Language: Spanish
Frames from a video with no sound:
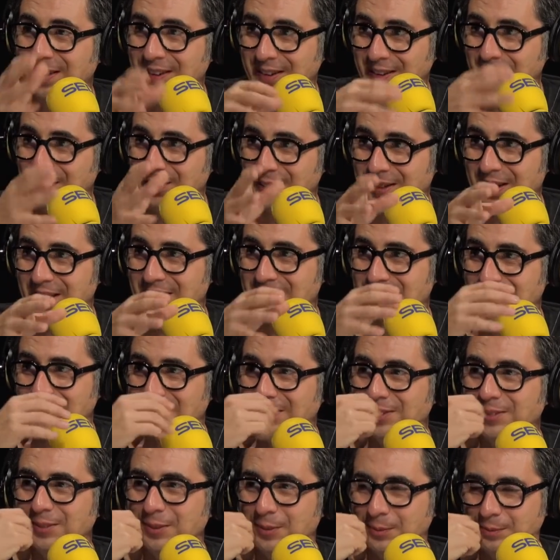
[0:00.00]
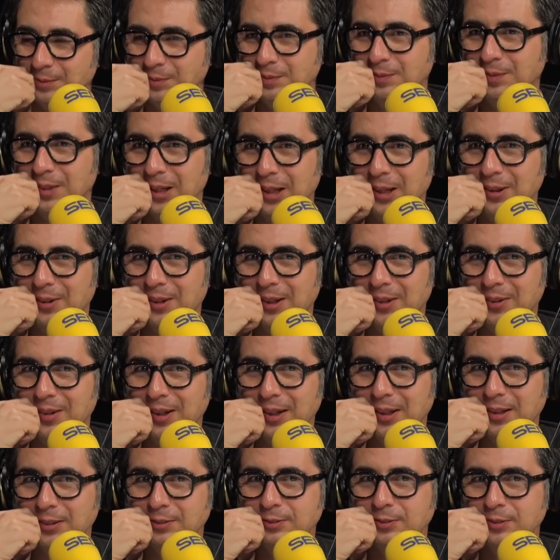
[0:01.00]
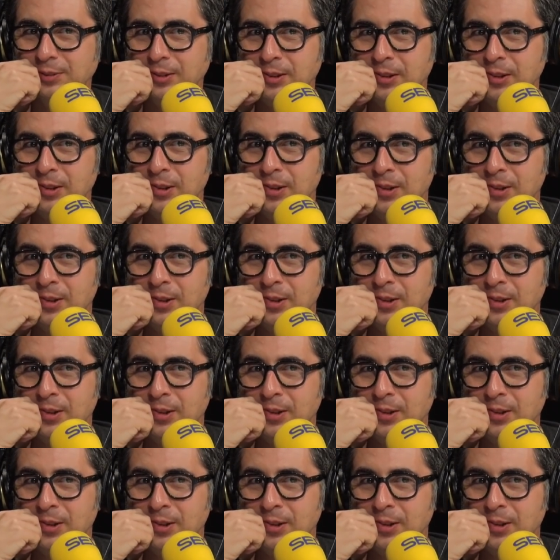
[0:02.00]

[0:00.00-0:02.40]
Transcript: reciclar. Eh, sí, sí, sí. Vale, vale, vale. ¿Vale?